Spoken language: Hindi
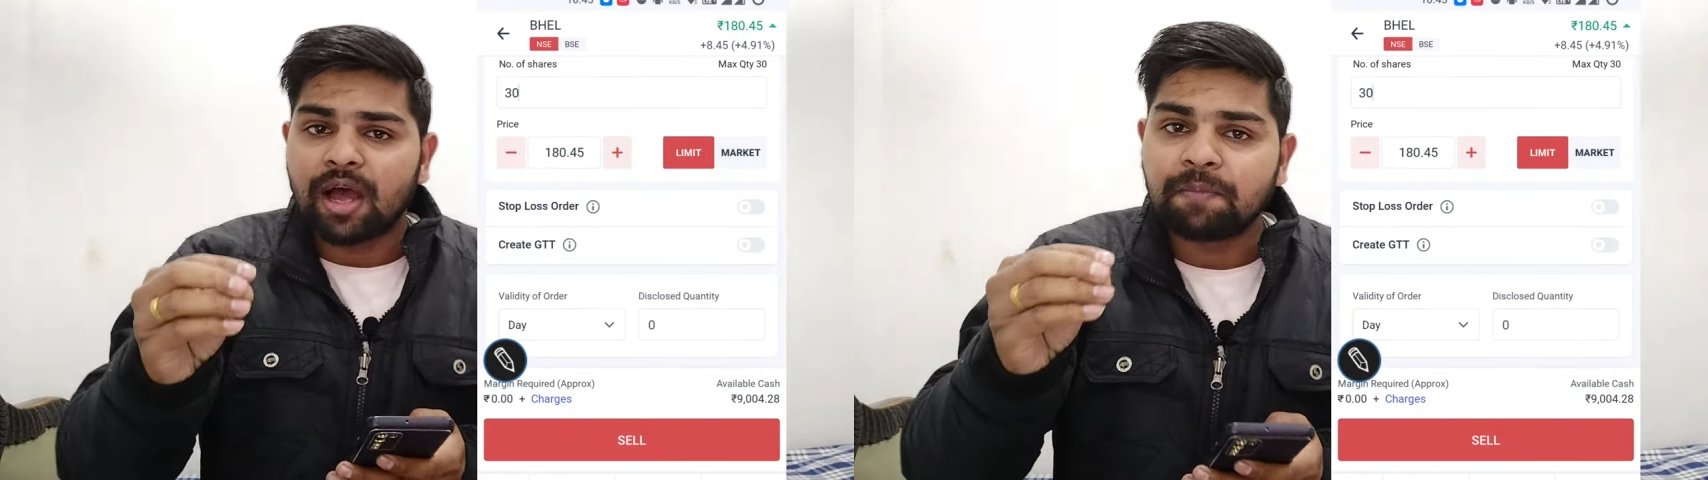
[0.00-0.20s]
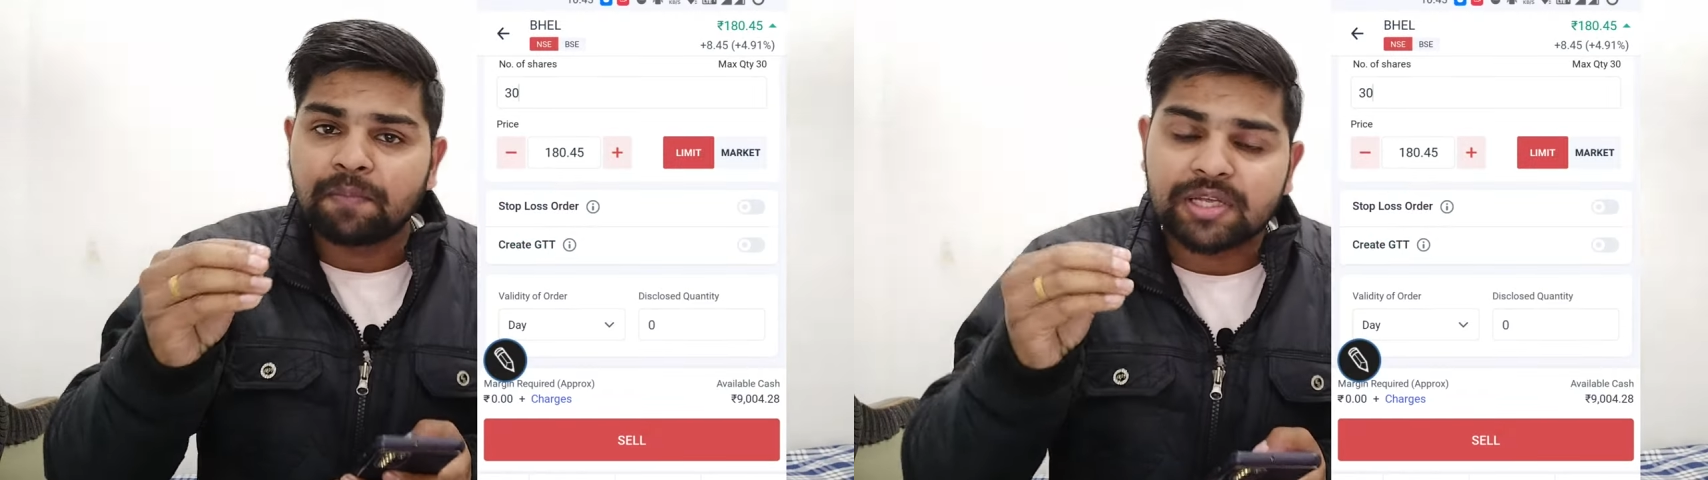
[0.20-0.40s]

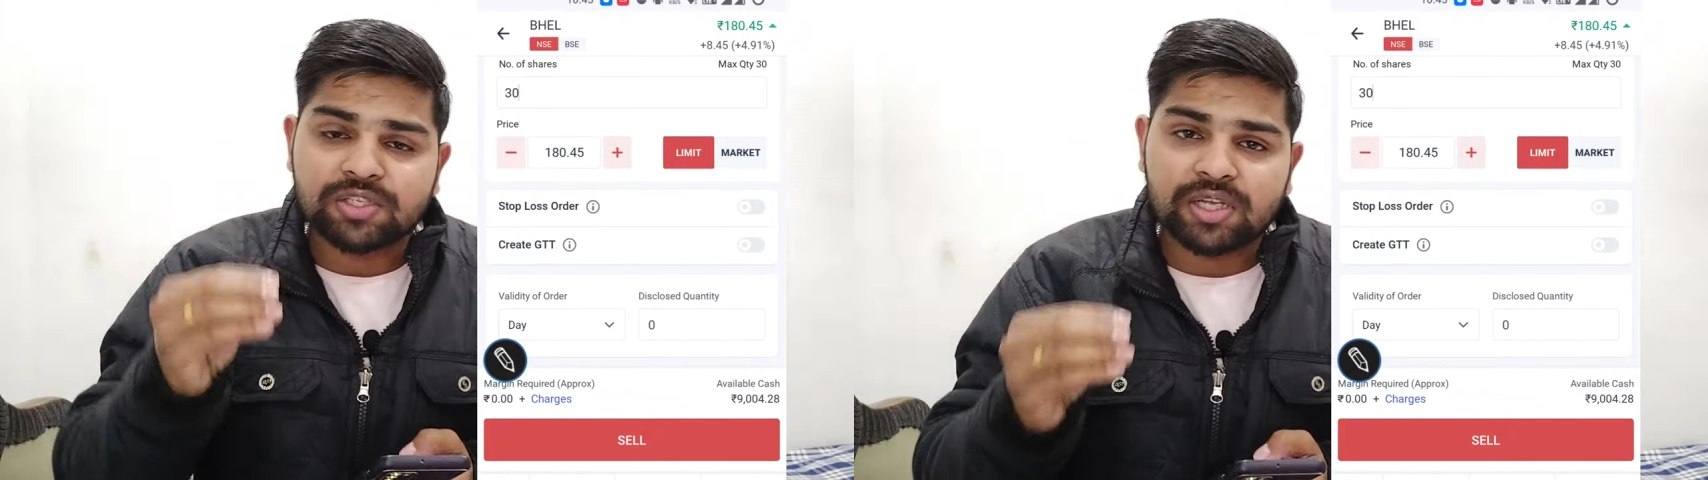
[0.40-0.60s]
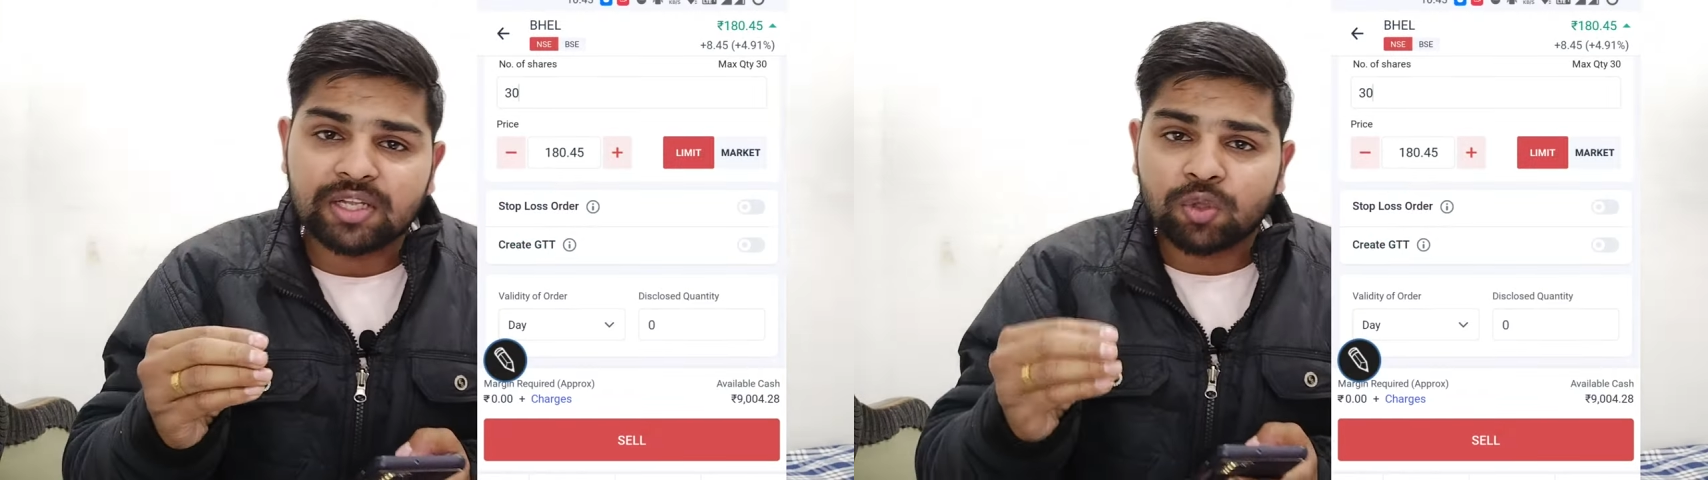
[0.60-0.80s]
अब मैं
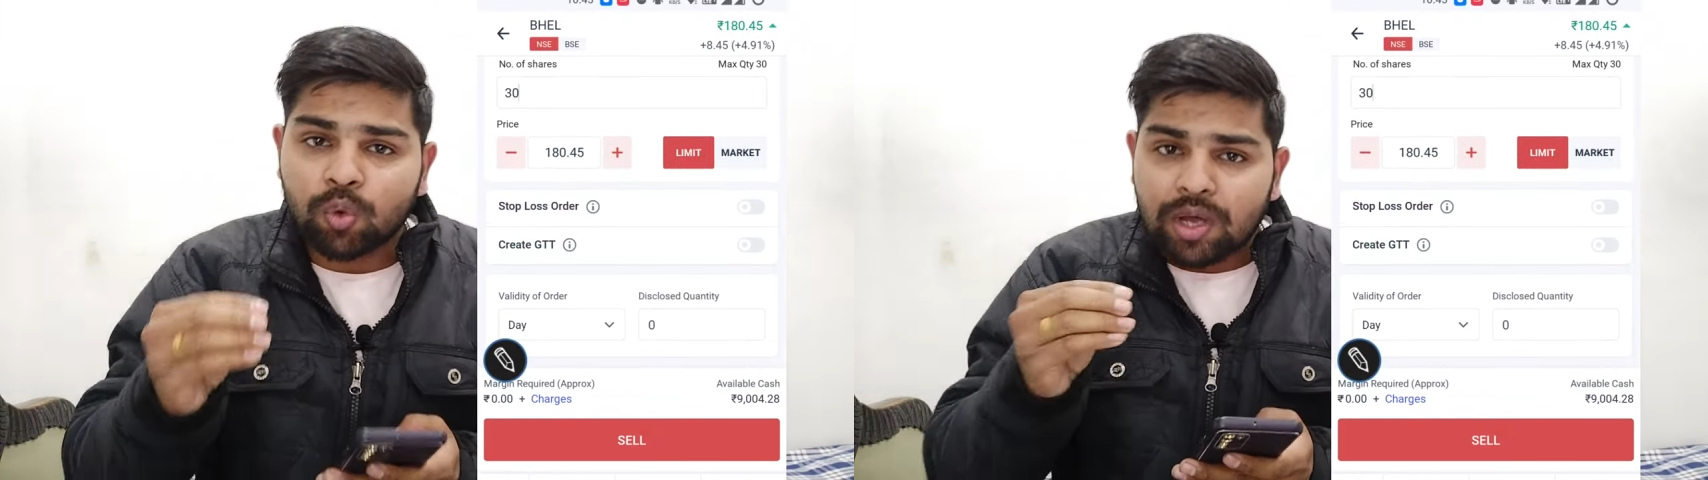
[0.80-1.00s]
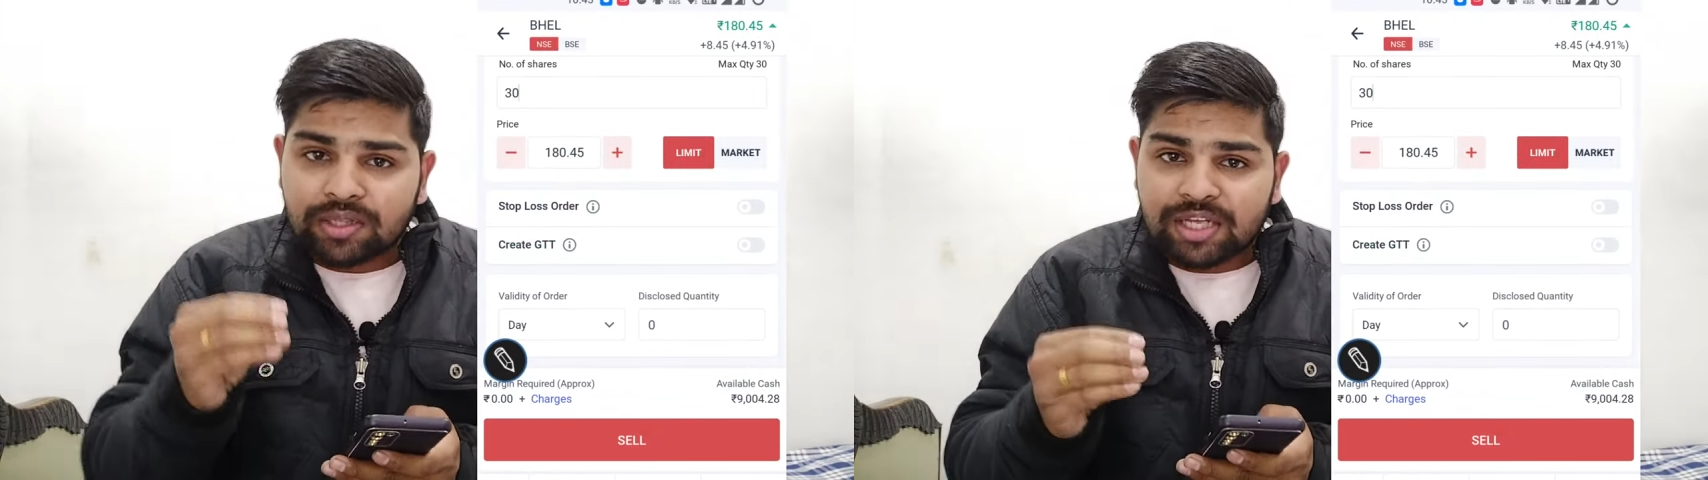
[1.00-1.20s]
इसके
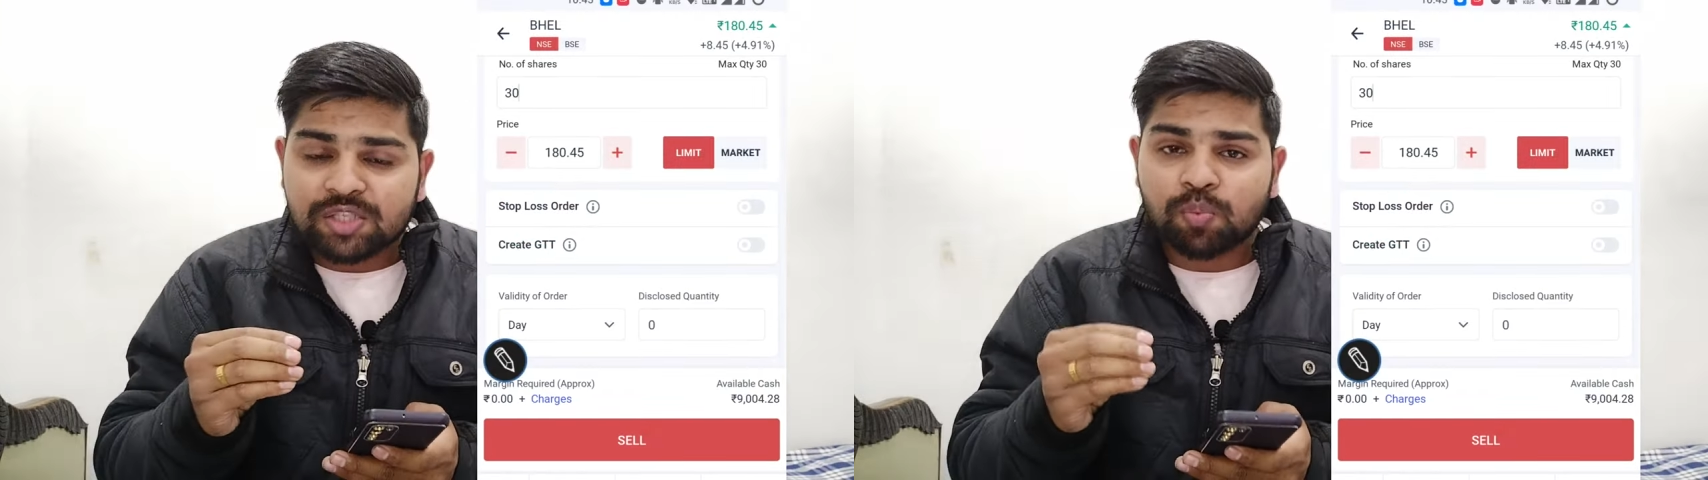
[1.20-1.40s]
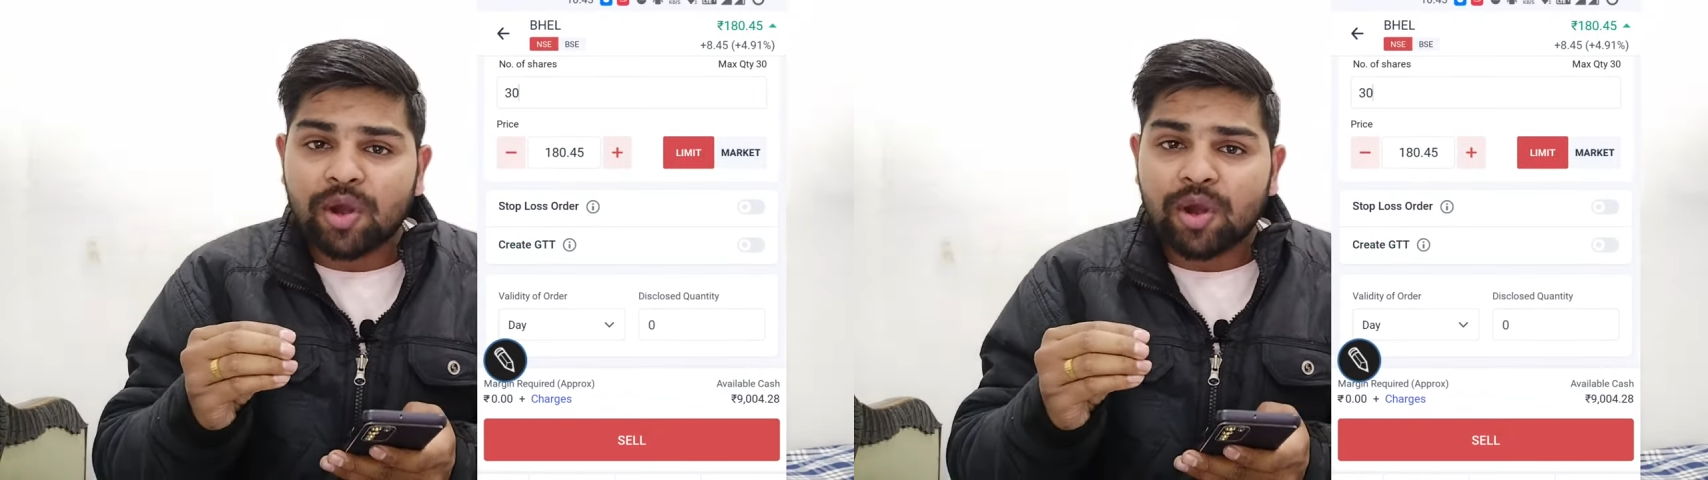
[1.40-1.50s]
थोड़ा 10